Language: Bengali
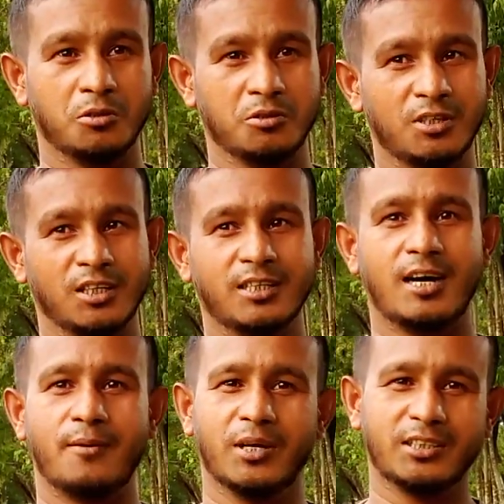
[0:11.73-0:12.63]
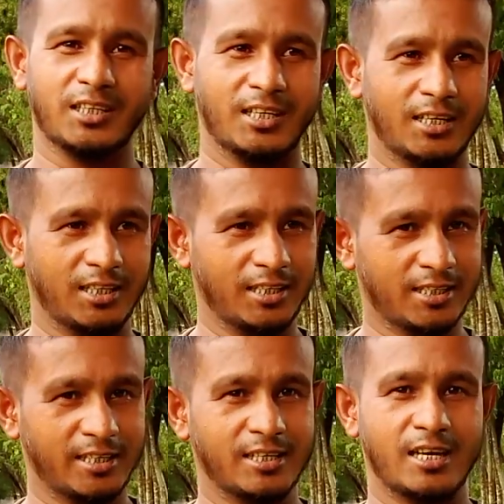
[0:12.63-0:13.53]
গতকালকে আমাদের
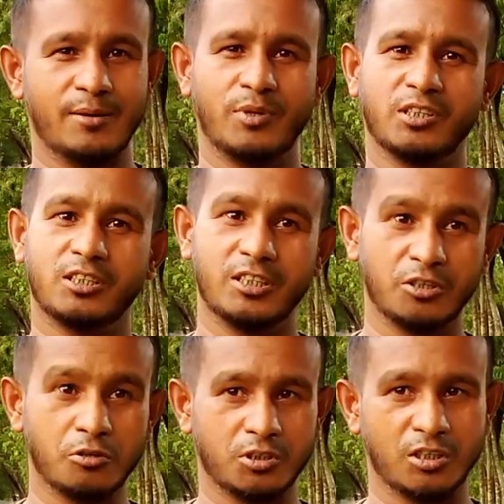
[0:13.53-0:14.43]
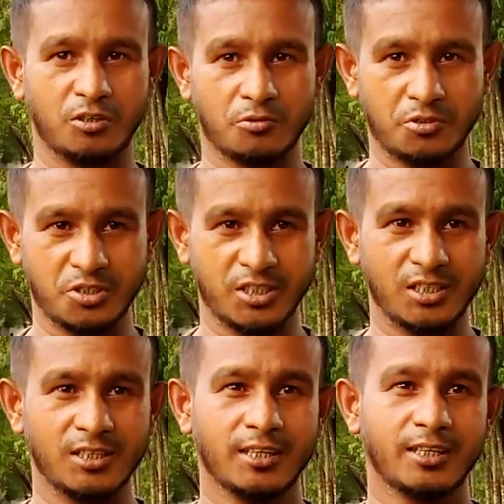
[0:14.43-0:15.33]
এলাকায় এমএনটি ঘটনা ঘটছে
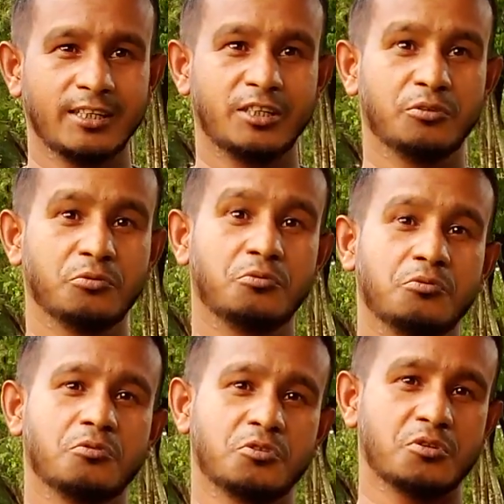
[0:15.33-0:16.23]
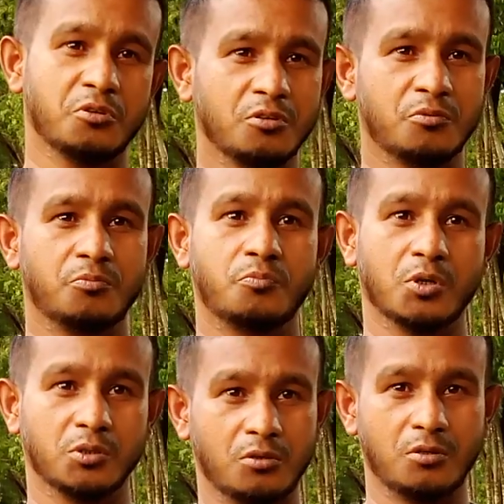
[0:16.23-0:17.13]
কিন্তু দুঃখজনক
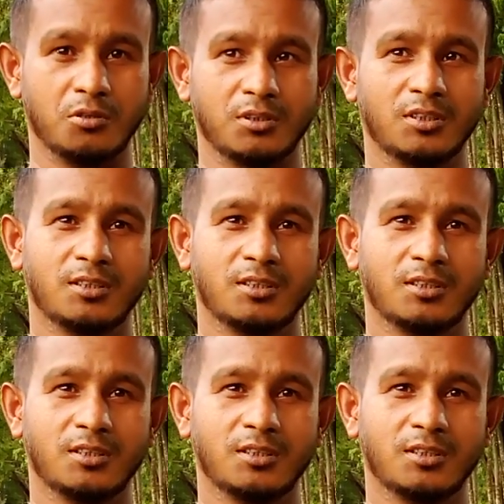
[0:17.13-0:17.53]
মনে হয়